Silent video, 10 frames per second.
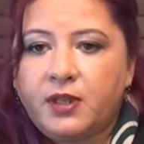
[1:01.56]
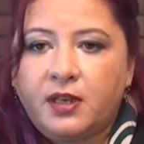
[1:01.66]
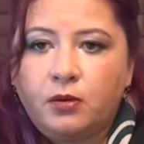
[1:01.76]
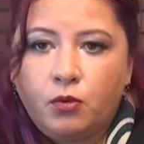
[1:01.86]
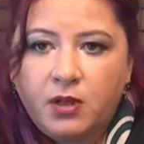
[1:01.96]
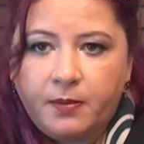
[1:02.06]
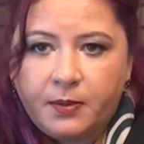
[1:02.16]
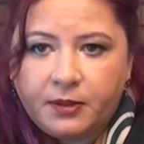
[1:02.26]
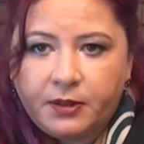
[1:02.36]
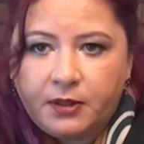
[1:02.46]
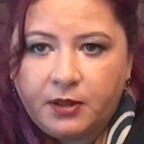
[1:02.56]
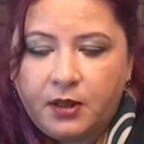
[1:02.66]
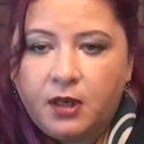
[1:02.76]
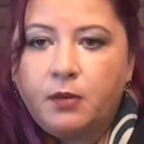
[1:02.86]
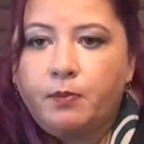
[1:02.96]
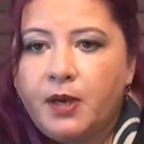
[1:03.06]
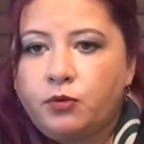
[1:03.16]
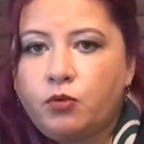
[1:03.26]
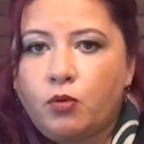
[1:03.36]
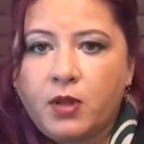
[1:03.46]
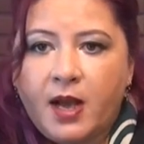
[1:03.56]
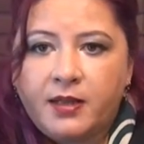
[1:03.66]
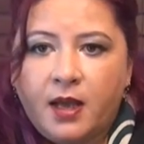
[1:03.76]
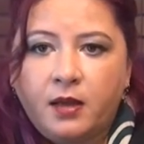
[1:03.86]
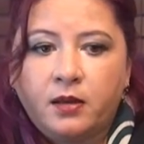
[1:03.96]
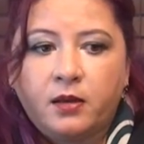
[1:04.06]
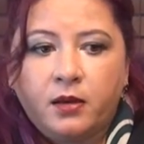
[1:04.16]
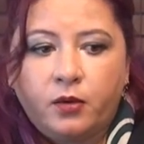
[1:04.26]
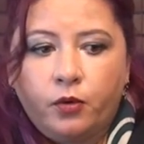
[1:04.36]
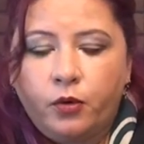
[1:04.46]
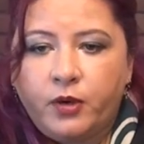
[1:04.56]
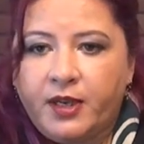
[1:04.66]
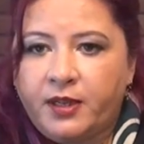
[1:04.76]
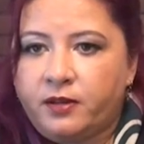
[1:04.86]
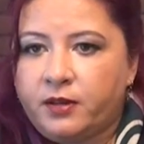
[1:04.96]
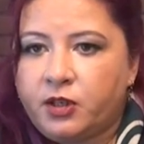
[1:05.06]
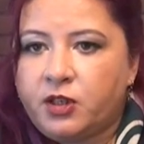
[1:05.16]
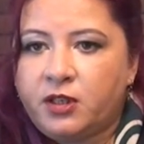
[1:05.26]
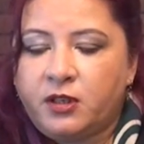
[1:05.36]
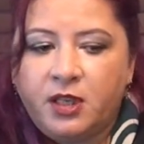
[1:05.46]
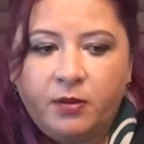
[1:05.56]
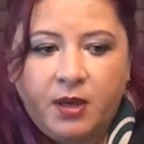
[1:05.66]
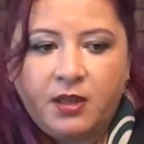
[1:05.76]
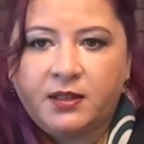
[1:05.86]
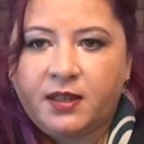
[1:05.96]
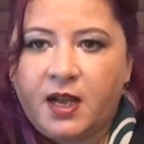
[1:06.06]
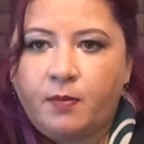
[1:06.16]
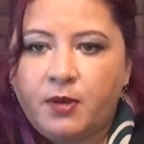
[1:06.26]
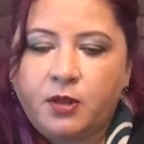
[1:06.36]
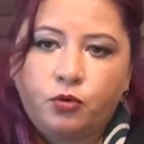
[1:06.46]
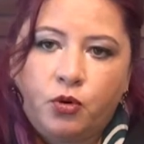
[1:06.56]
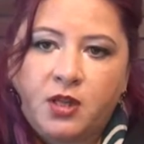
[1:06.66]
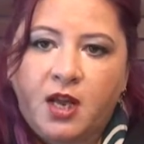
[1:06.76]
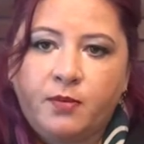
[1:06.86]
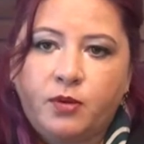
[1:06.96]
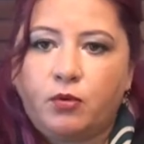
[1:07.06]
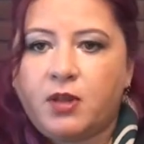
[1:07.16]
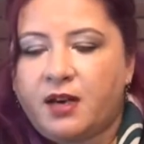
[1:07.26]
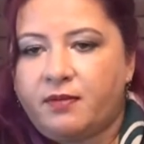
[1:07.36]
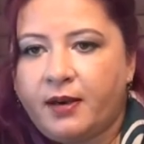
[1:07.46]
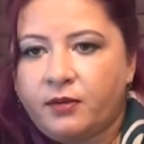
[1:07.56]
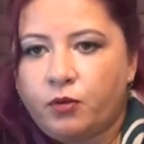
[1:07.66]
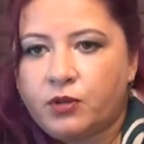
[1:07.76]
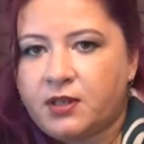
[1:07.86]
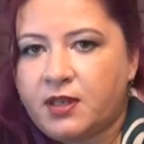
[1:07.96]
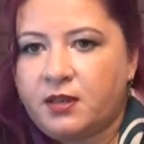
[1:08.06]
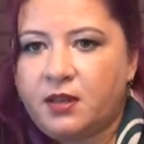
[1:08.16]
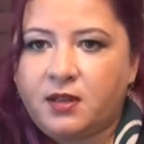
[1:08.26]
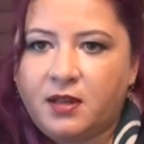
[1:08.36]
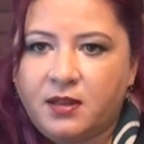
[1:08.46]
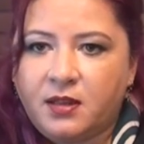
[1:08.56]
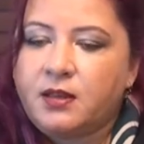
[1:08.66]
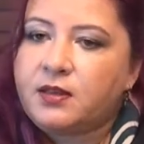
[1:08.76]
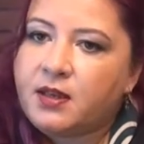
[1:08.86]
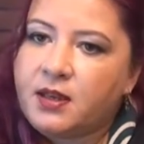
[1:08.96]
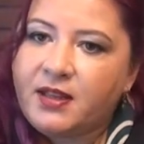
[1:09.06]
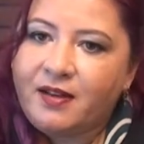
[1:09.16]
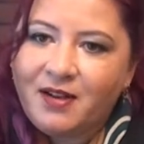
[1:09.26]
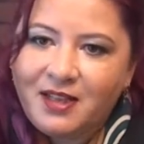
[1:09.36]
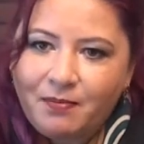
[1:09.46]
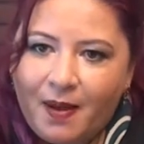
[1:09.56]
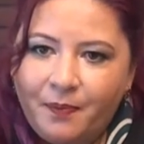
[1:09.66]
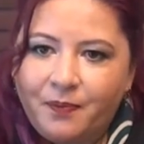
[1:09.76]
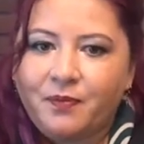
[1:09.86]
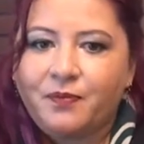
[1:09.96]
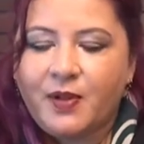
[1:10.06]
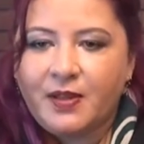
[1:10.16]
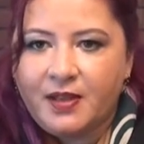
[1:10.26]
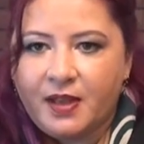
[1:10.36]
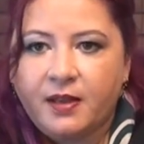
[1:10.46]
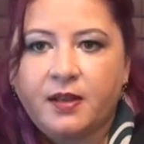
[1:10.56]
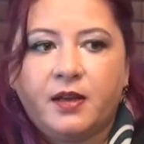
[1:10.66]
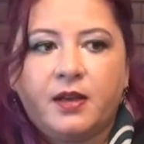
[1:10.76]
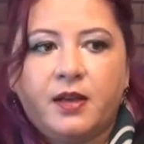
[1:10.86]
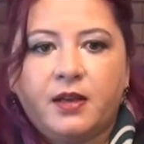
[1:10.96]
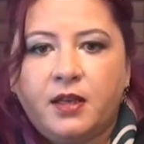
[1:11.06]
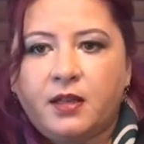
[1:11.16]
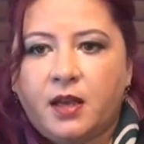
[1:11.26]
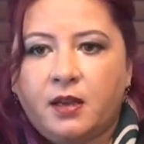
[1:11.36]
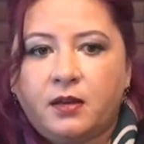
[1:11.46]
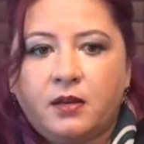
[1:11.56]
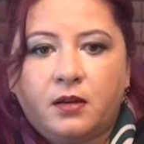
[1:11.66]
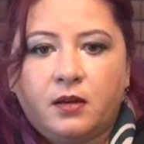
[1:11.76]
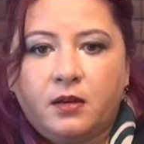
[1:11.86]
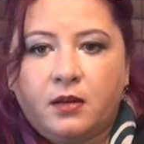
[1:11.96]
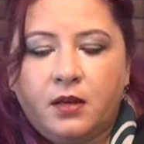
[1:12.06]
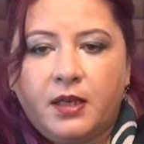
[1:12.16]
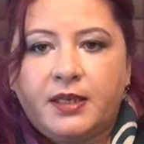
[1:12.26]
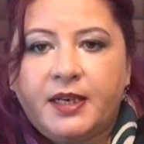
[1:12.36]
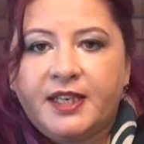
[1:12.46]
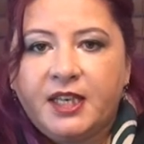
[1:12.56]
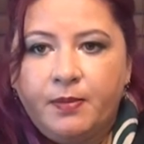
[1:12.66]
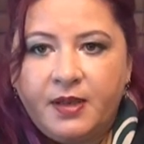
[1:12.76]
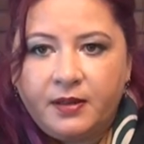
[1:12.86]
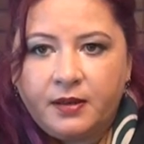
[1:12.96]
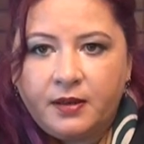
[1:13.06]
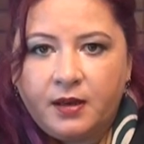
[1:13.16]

delilli olabilir. Pek çok olayda Örneğin kişinin e-mail atarak bana şu kadar bin dolar ver yoksa senin alan adını sana devretmem dediği ya da e, rakibin